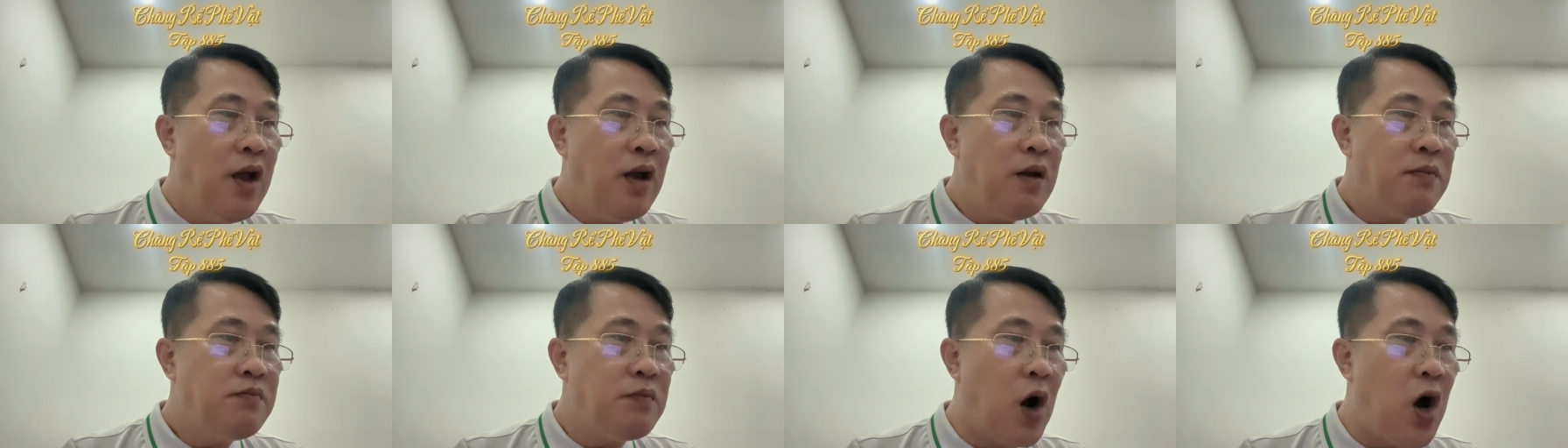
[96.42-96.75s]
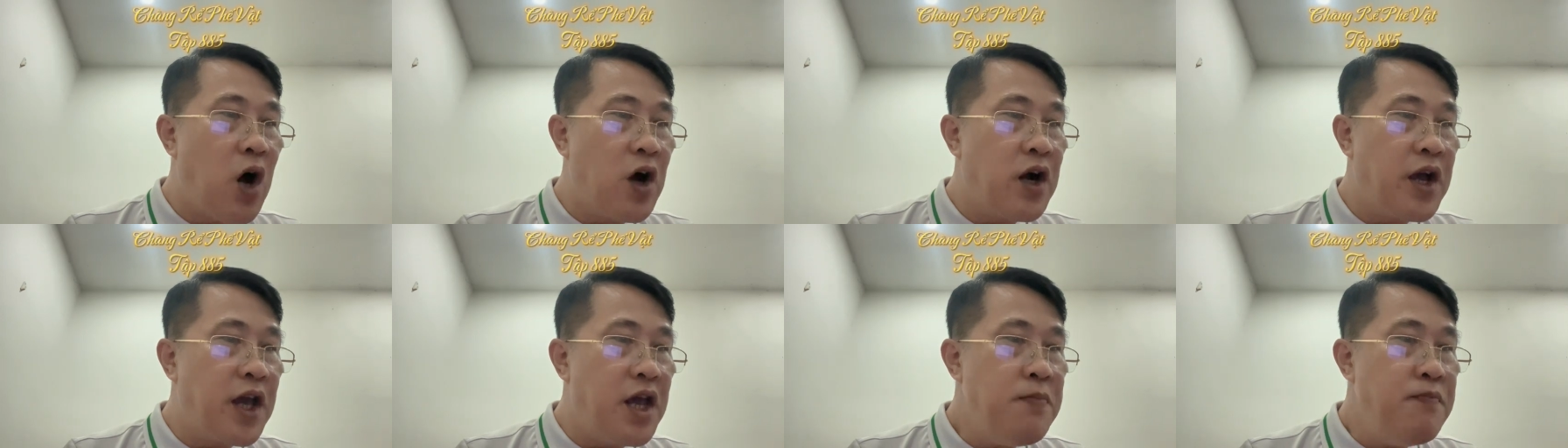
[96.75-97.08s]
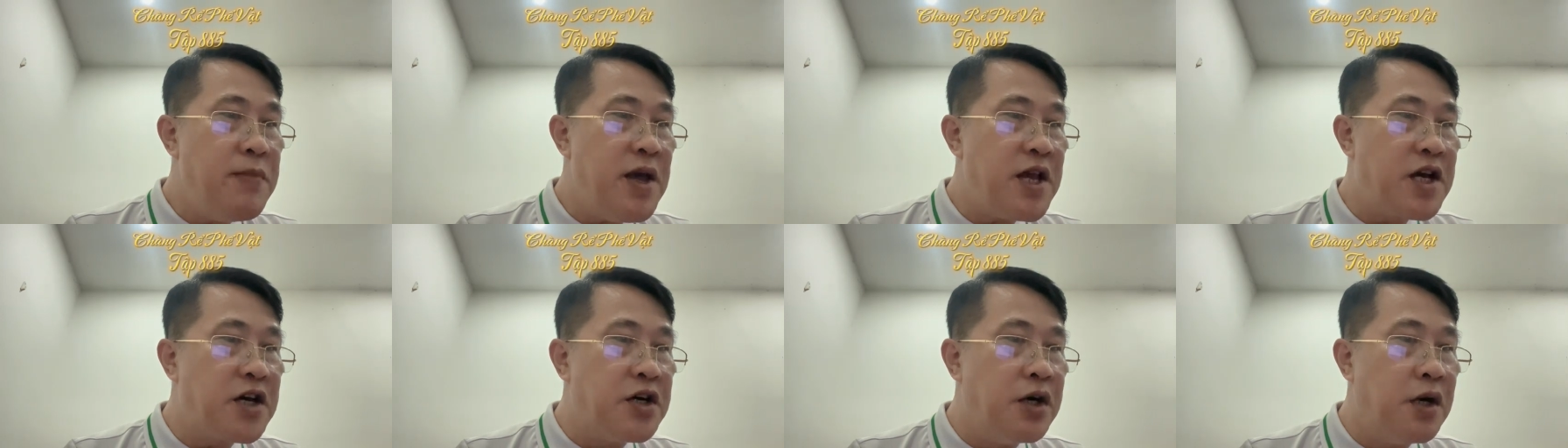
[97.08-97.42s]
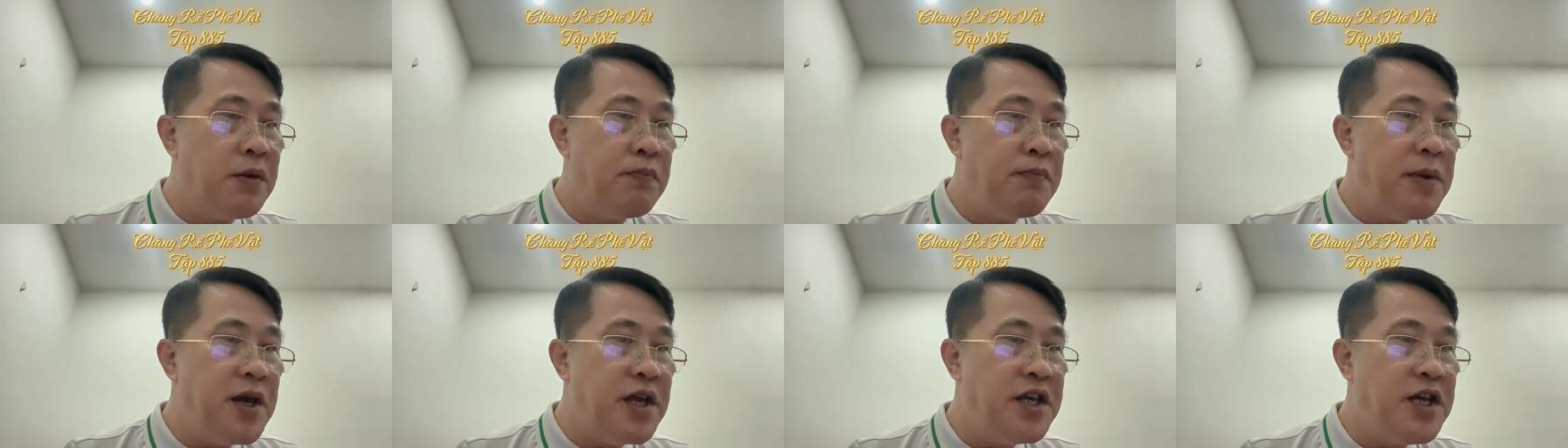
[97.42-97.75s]
Bọn họ nghĩ Mỹ
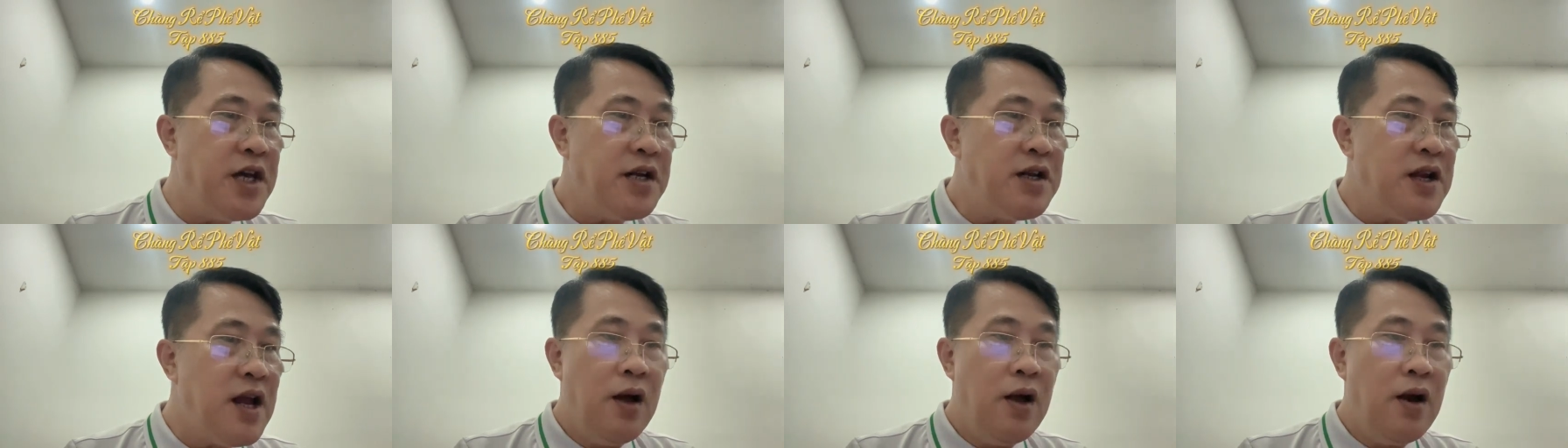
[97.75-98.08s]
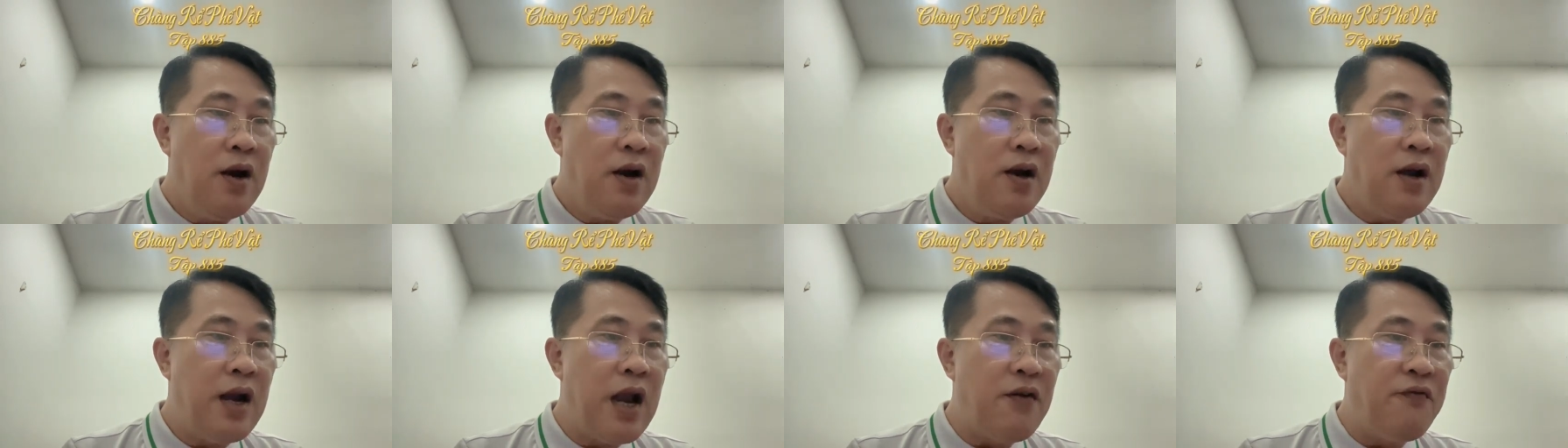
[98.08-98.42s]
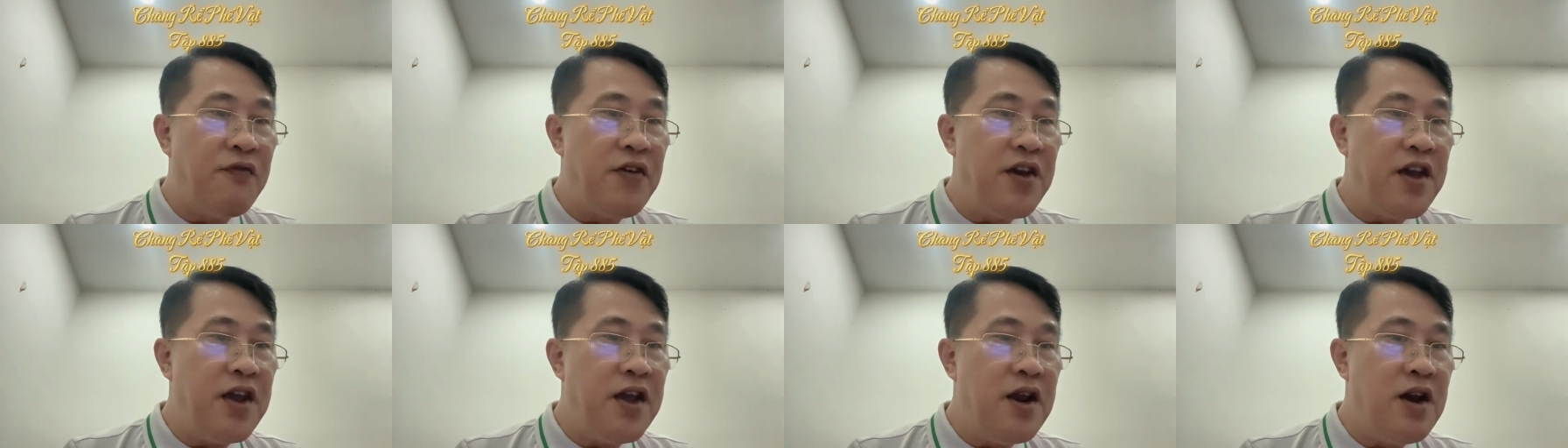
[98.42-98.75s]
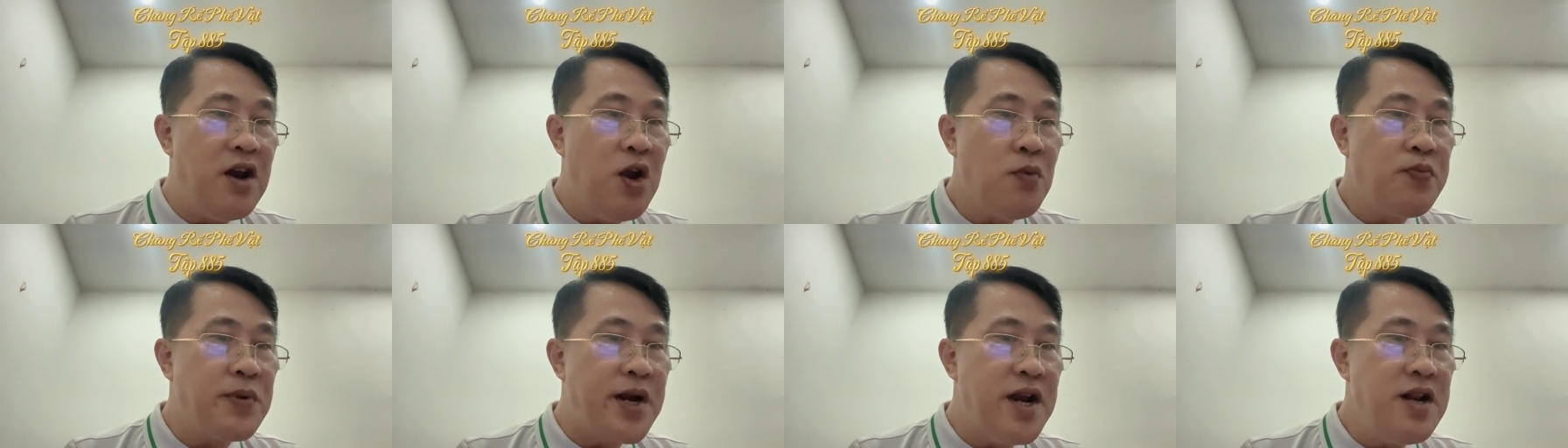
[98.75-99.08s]
Cường bị giết là vì
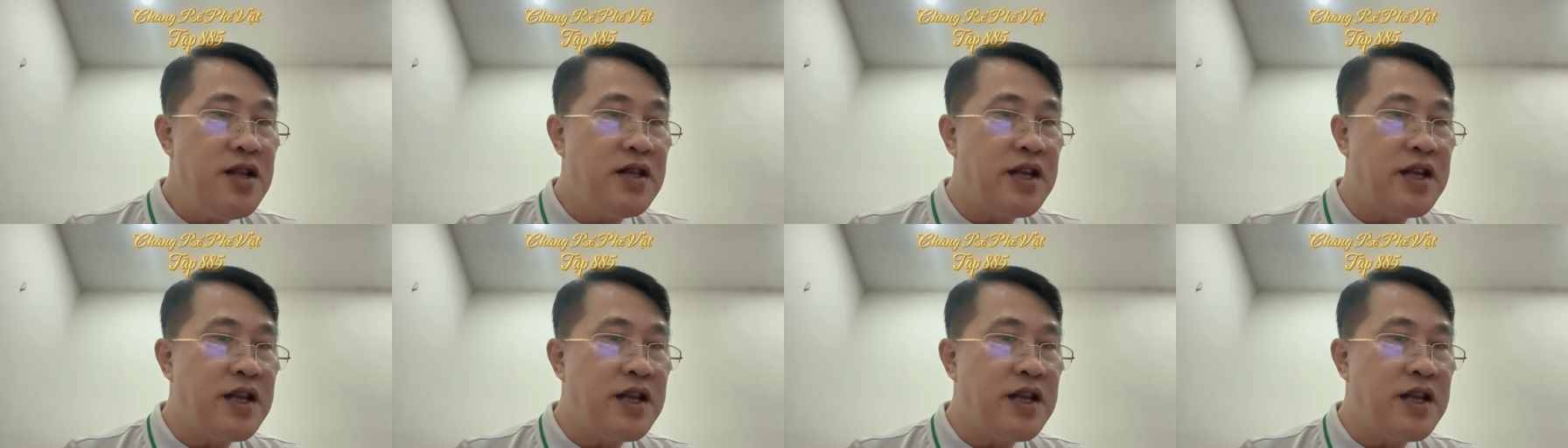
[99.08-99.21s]
lúc đến